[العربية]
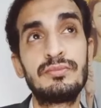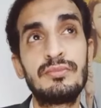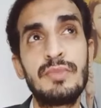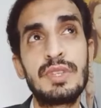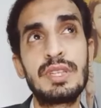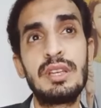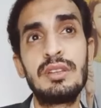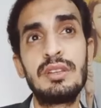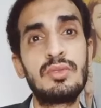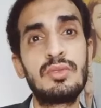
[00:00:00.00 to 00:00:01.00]

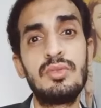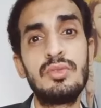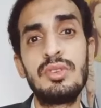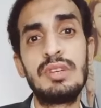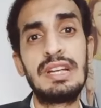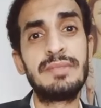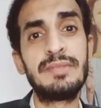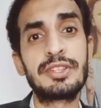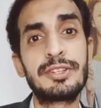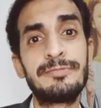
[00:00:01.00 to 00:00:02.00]
مثال بقول واحد
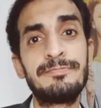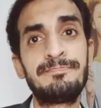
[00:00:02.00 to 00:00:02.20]
بشتري